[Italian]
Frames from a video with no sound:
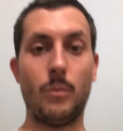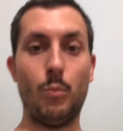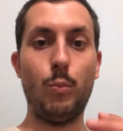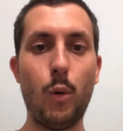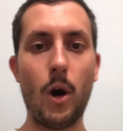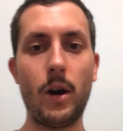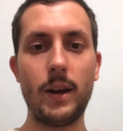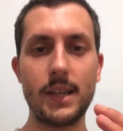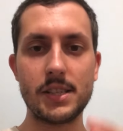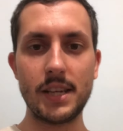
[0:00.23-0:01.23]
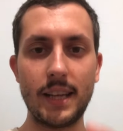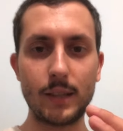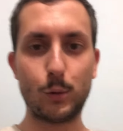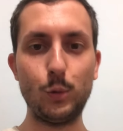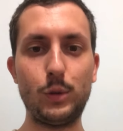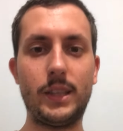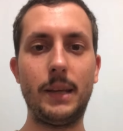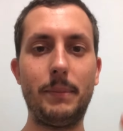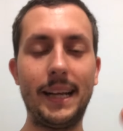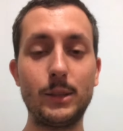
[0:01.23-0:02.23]
Buonasera a
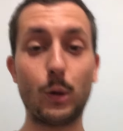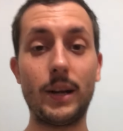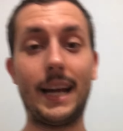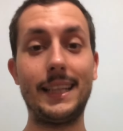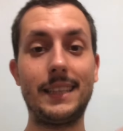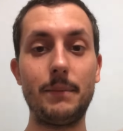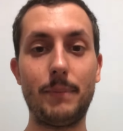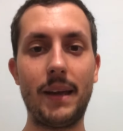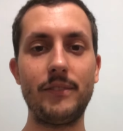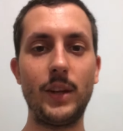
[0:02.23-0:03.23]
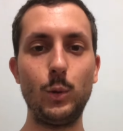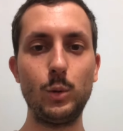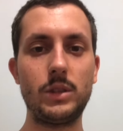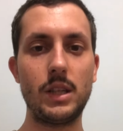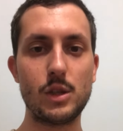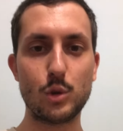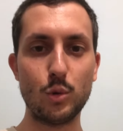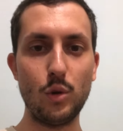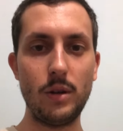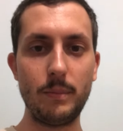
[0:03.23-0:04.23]
tutti, bentornati e benvenuti
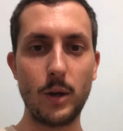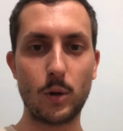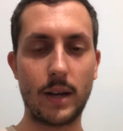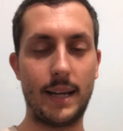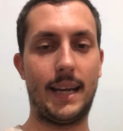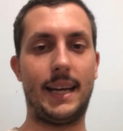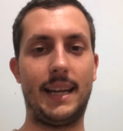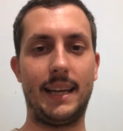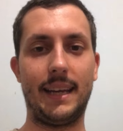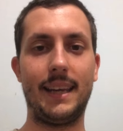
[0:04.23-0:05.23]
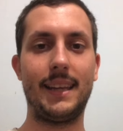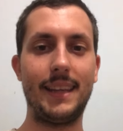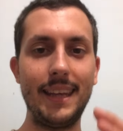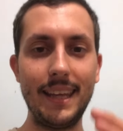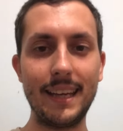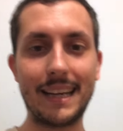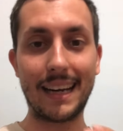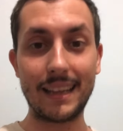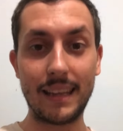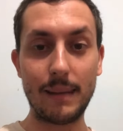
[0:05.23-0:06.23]
sul mio canale.
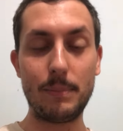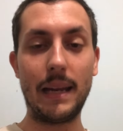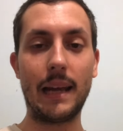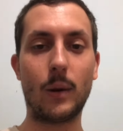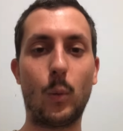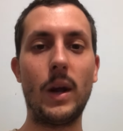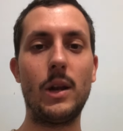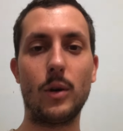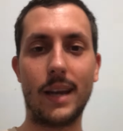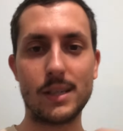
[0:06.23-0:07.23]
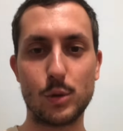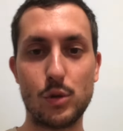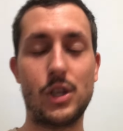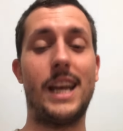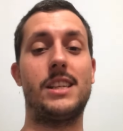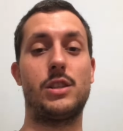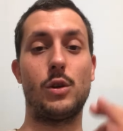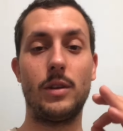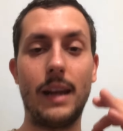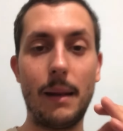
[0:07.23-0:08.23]
Incredibile quello che è
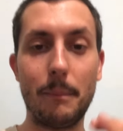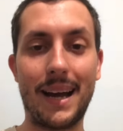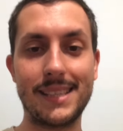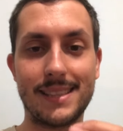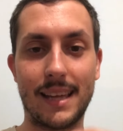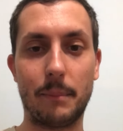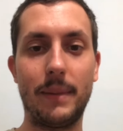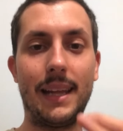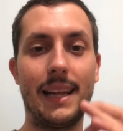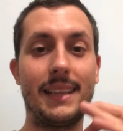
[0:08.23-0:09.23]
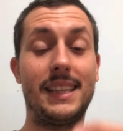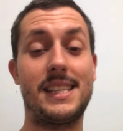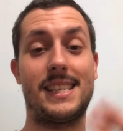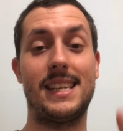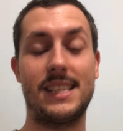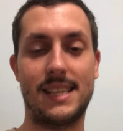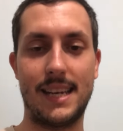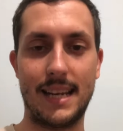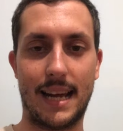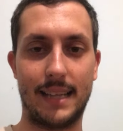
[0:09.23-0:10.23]
successo nel Master 1000 di
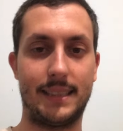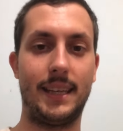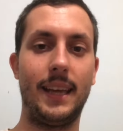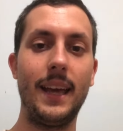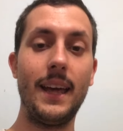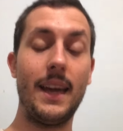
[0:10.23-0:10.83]
Cincinnati.